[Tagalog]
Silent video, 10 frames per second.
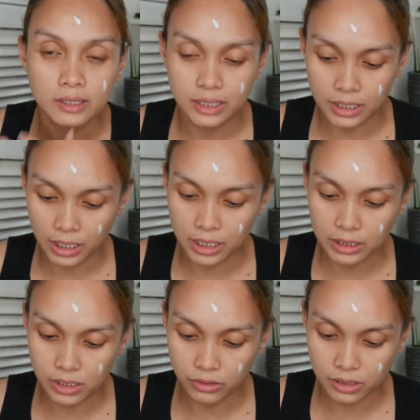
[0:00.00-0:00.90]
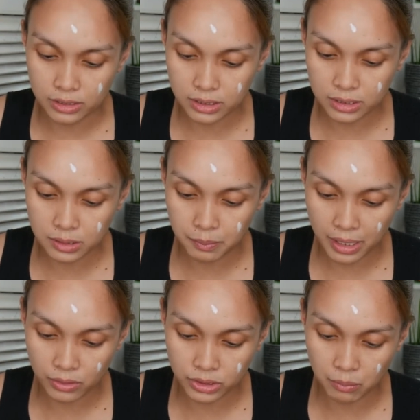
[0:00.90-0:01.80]
na nakikita nyo na
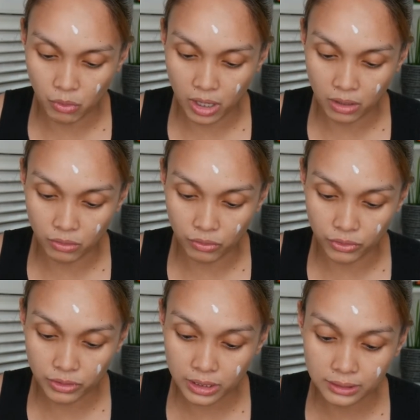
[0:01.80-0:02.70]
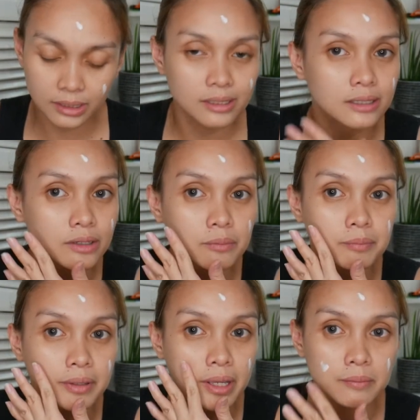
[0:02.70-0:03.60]
sinaspray ko sa mukha ko, yun lang talaga yung
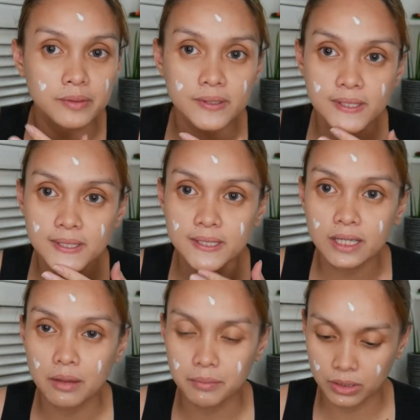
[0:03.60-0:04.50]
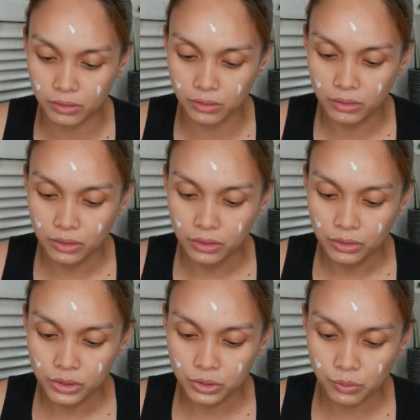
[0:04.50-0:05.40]
primer na ginagamit ko.
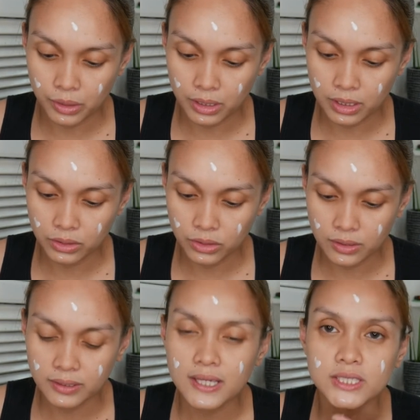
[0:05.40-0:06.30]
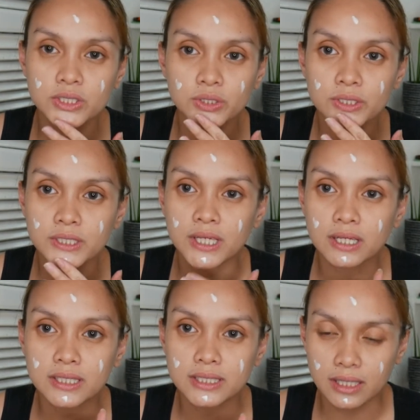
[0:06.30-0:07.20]
So, ganito yung texture niya.
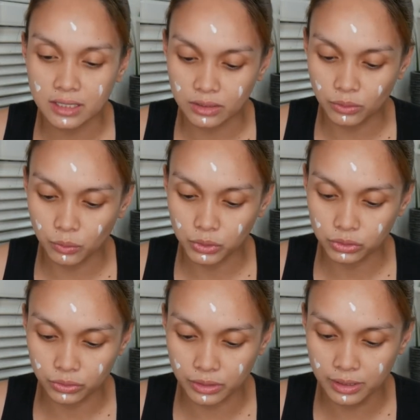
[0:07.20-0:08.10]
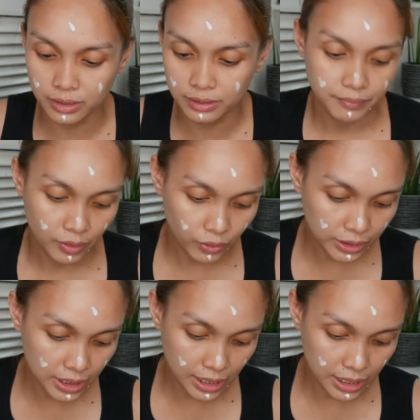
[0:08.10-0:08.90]
It's like a lotion. Unti